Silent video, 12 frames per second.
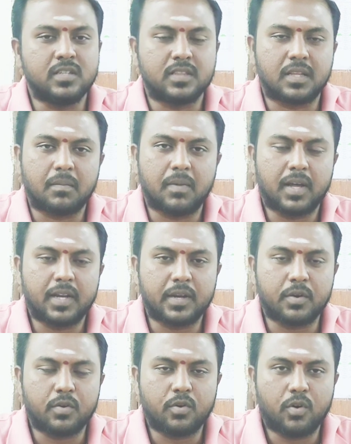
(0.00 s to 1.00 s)
இந்த மாதிரி
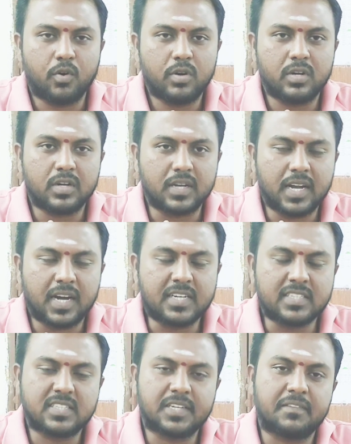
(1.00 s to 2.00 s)
ஹோல்
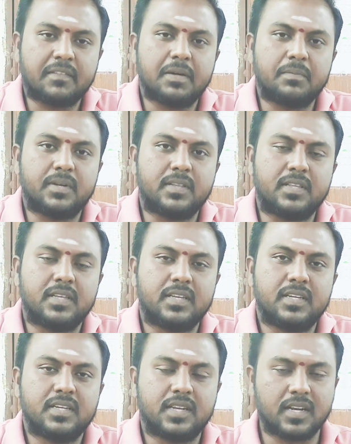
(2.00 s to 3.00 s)
லேண்டு சர்வே பற்றி
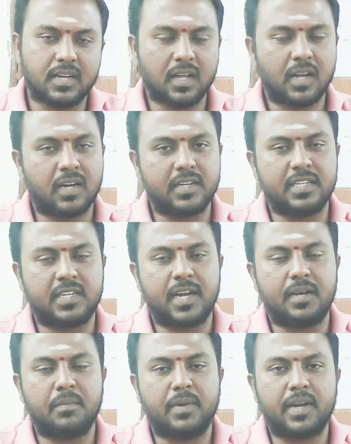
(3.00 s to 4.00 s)
எல்லா
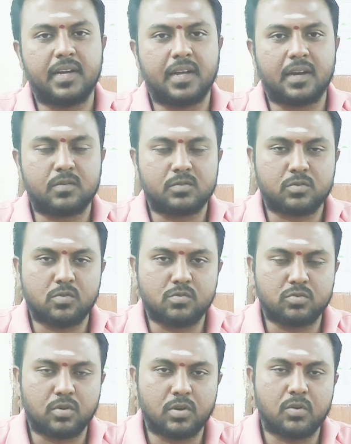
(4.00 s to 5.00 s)
டீட்டெயிலுமே
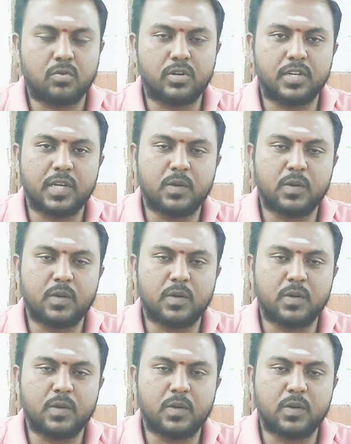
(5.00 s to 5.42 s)
சொல்லக்கூடிய